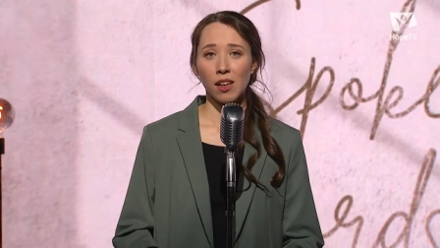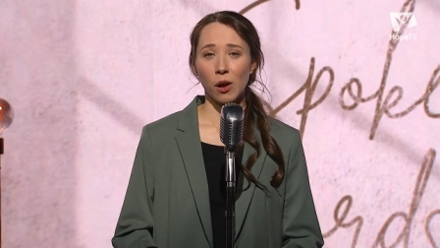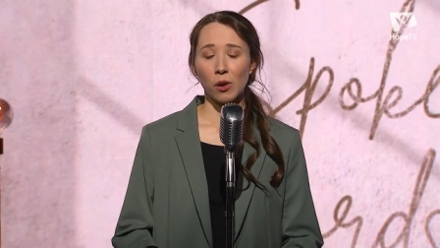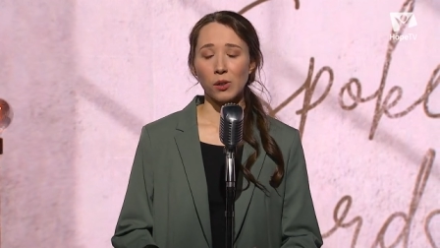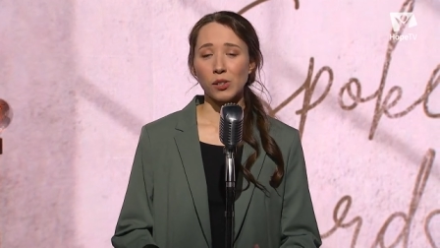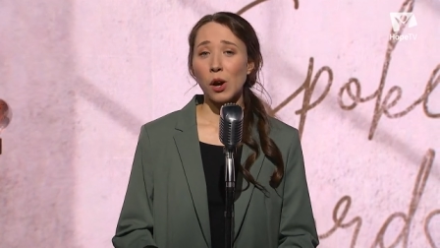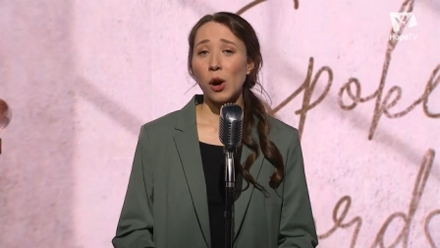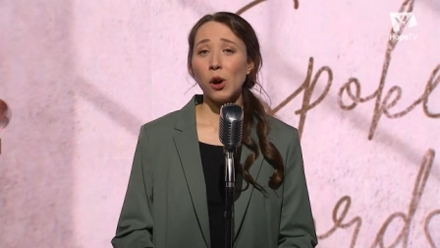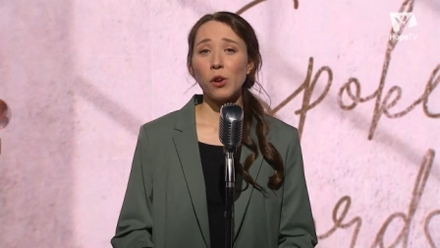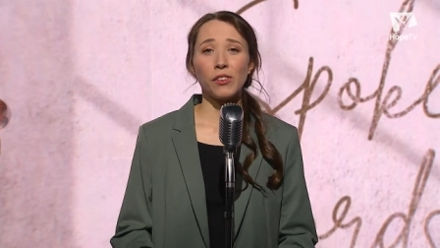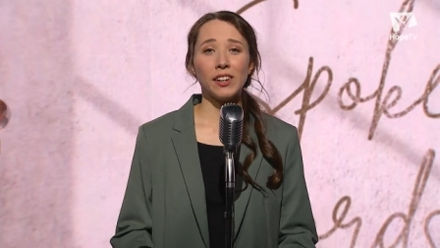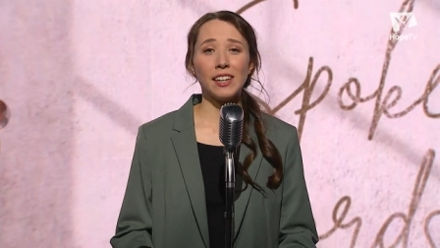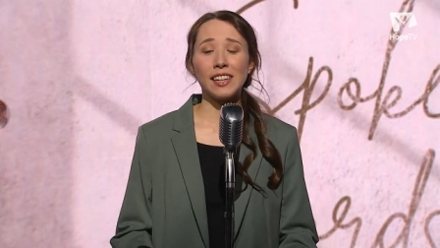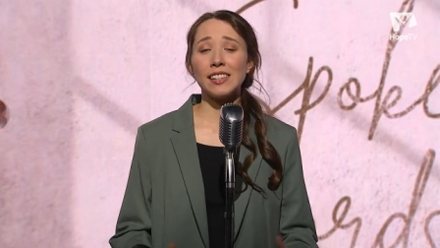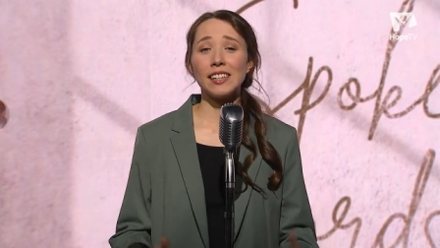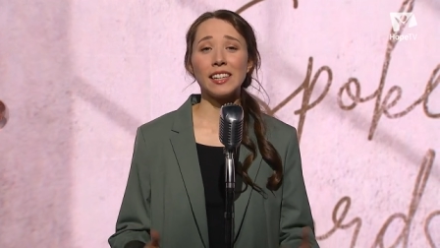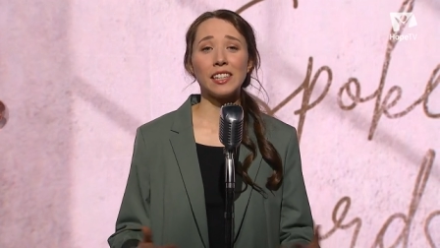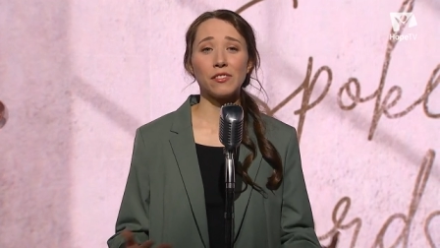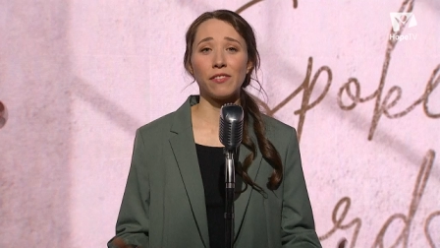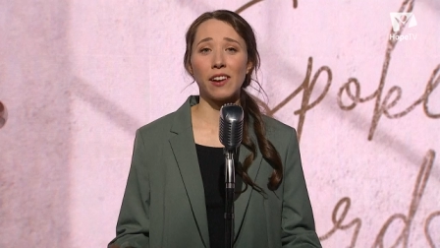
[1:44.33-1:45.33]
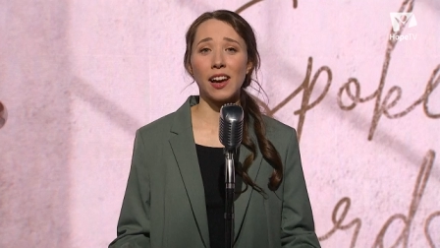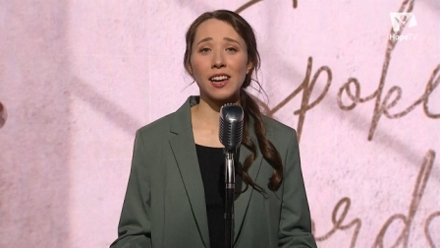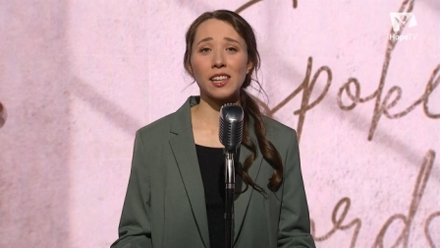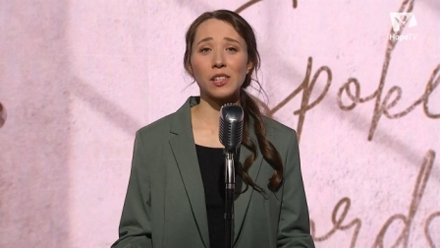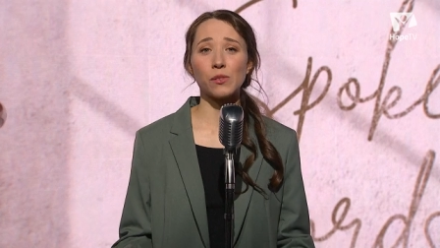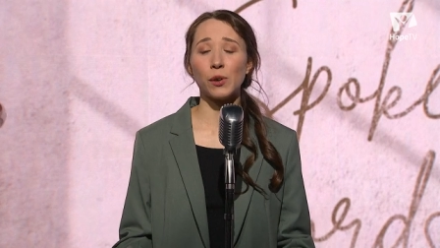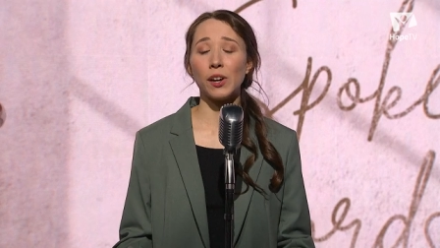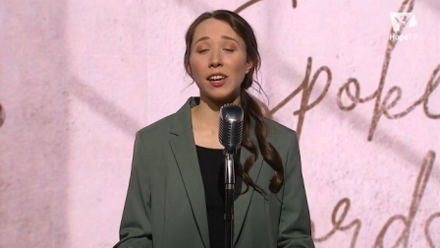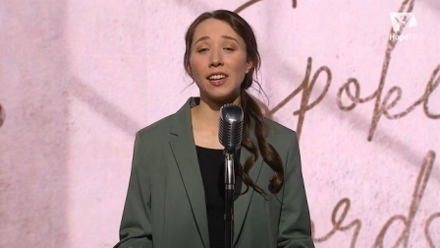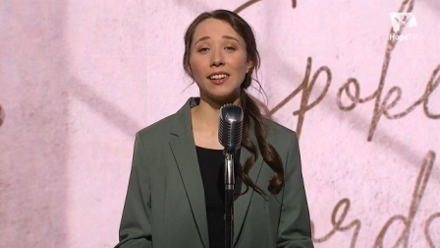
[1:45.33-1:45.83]
Und auch wenn ich nicht
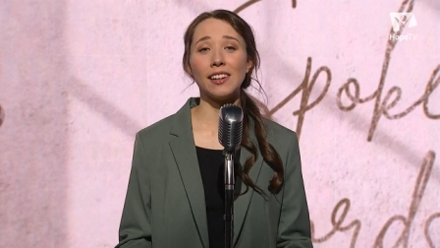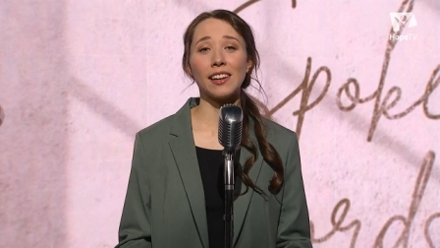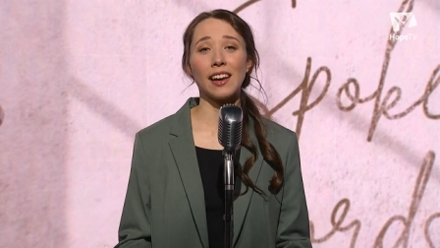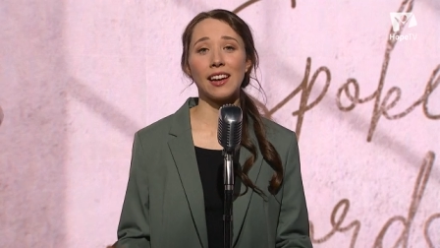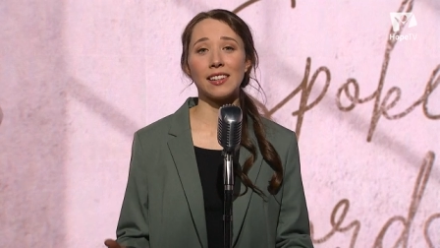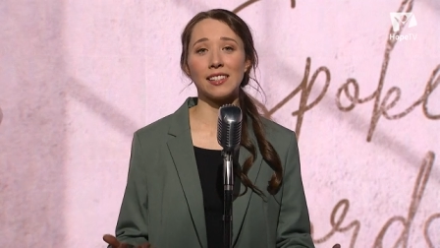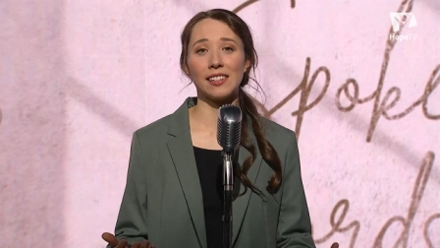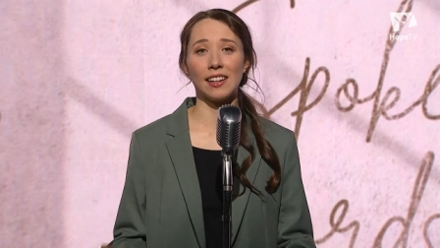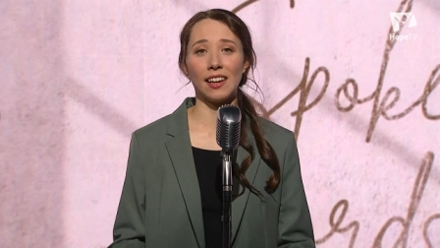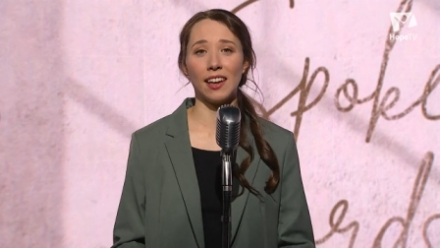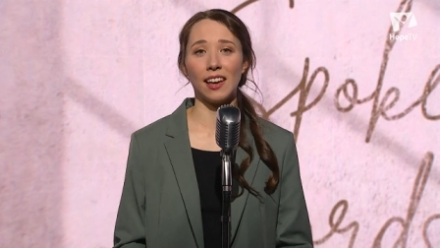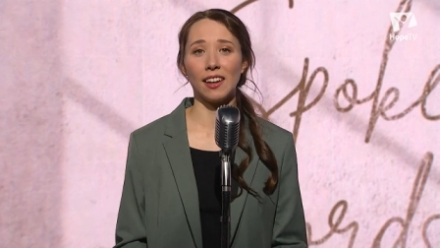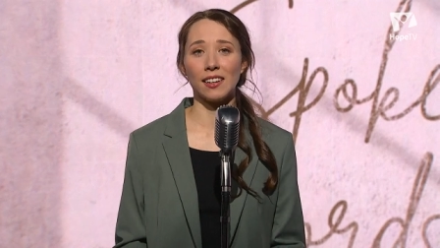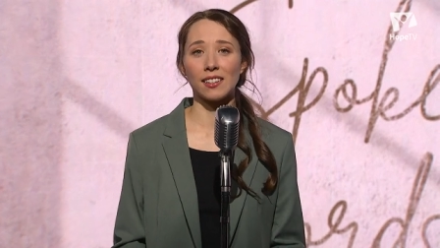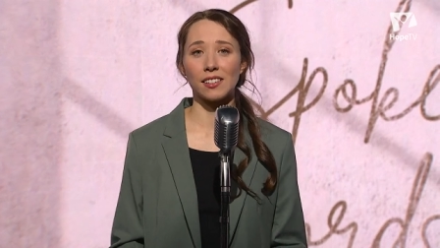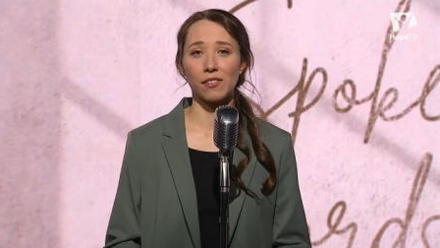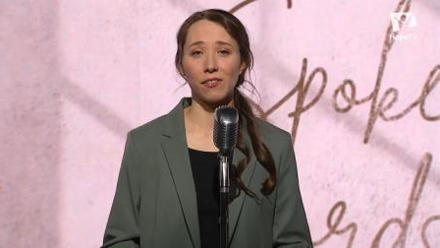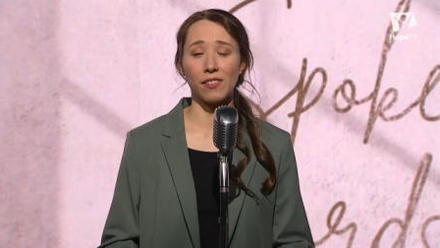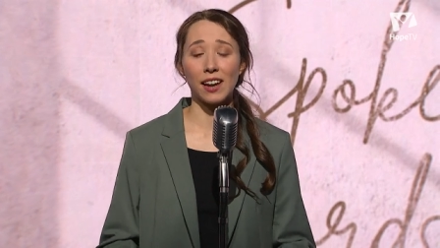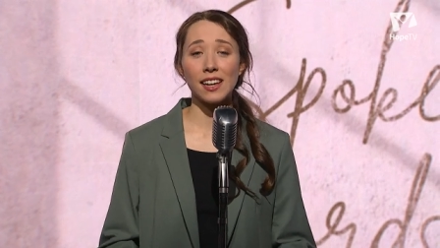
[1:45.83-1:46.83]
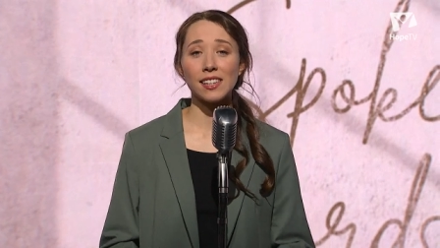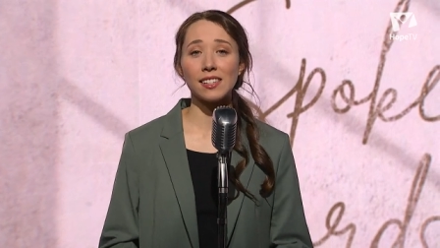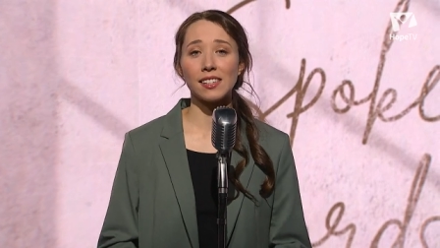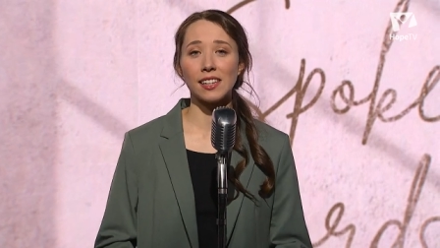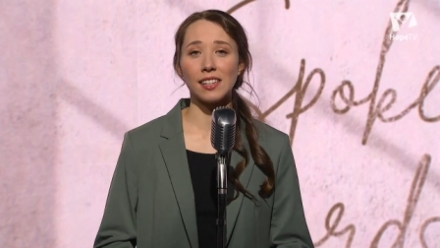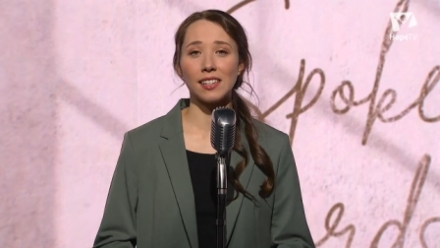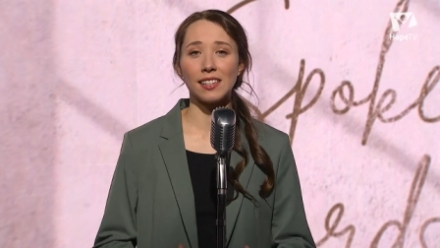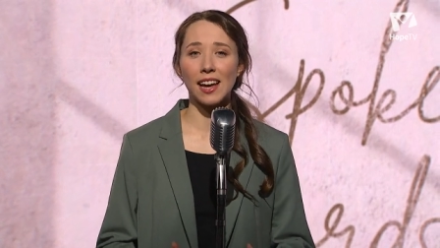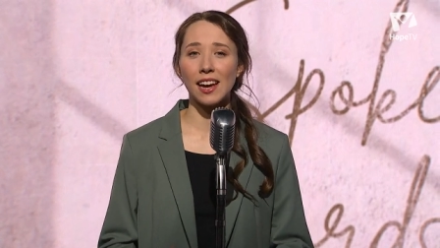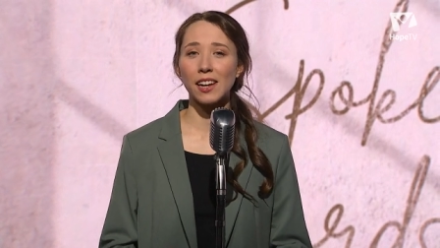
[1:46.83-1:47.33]
weiß, wohin die Reise geht, weiß
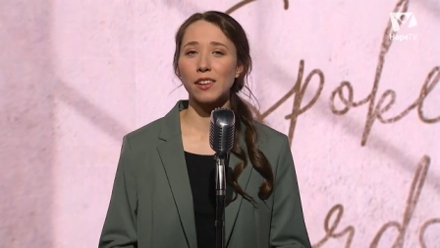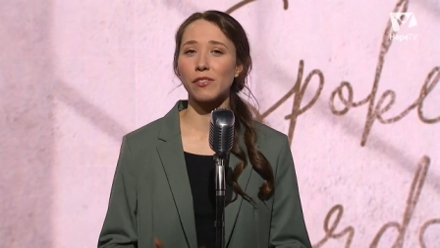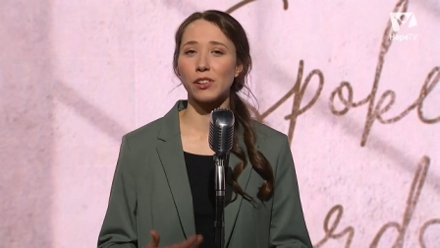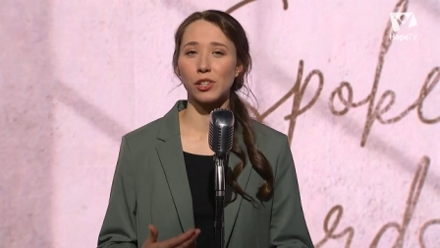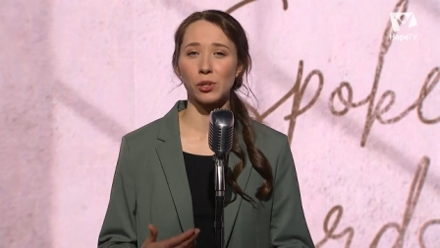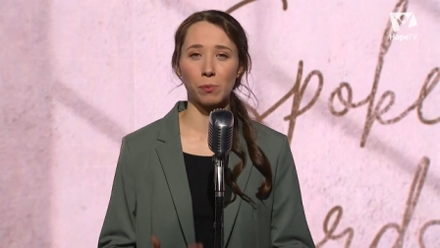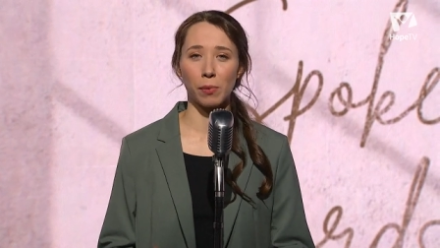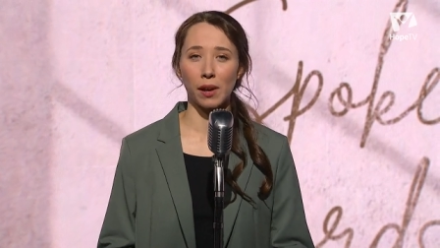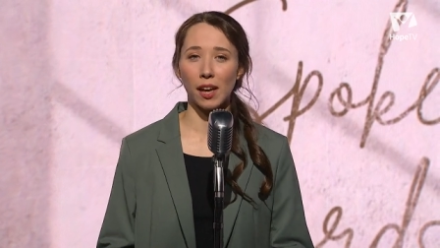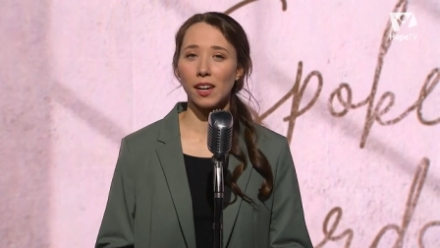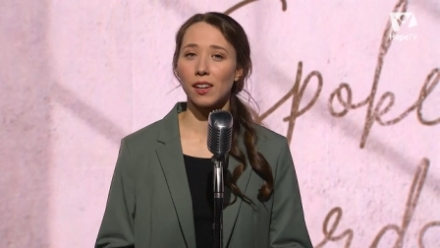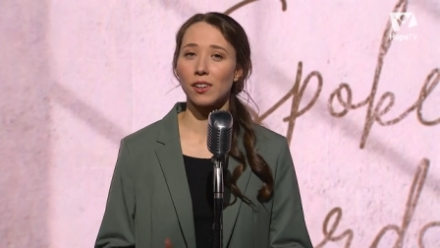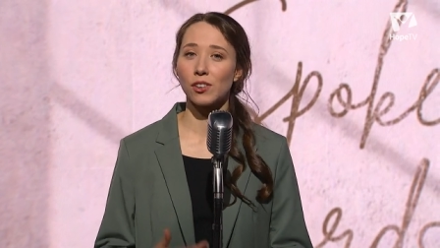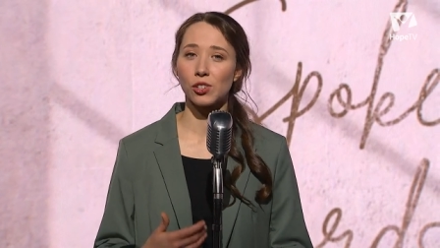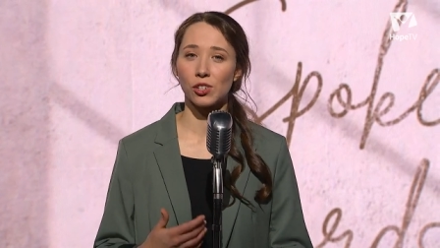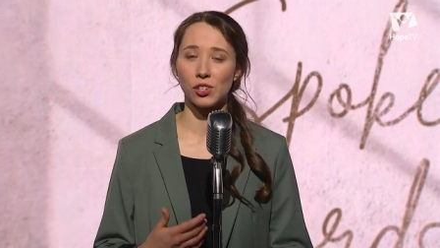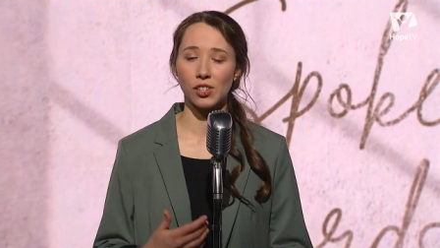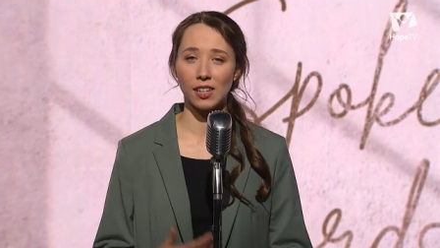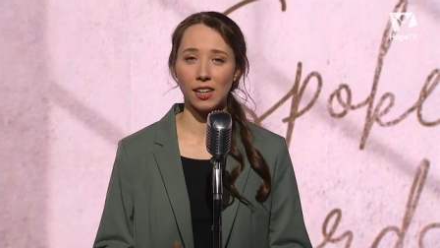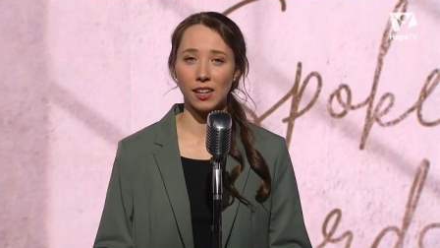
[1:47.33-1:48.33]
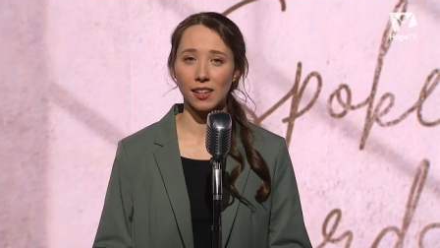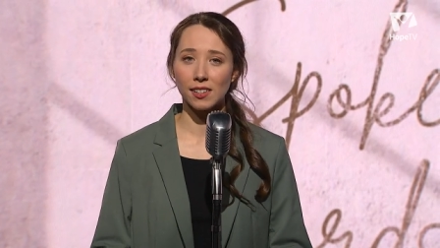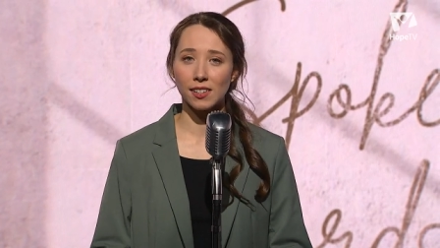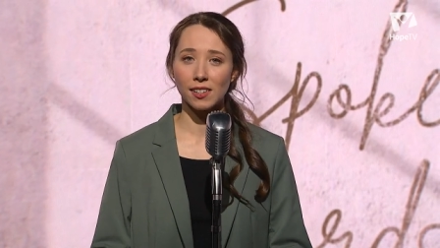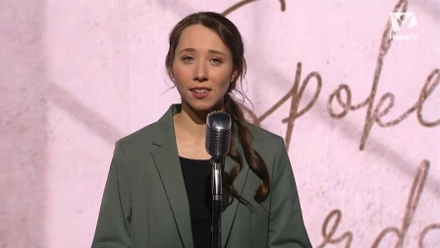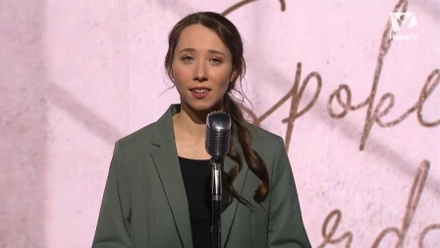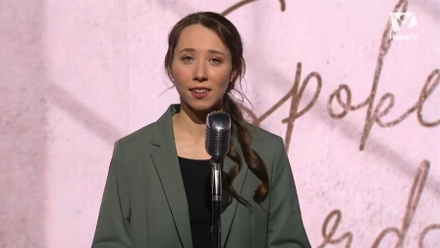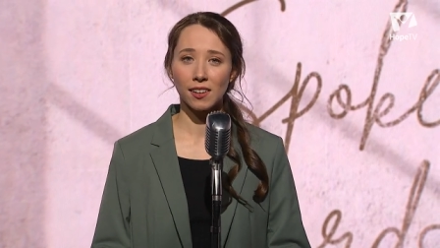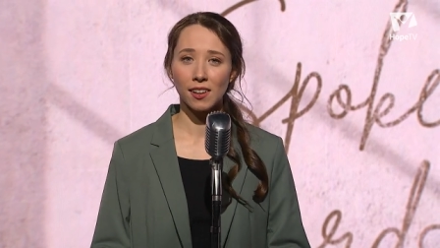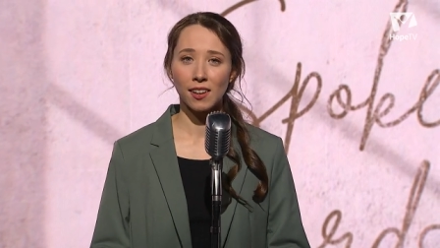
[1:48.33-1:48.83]
ich, dein Versprechen steht.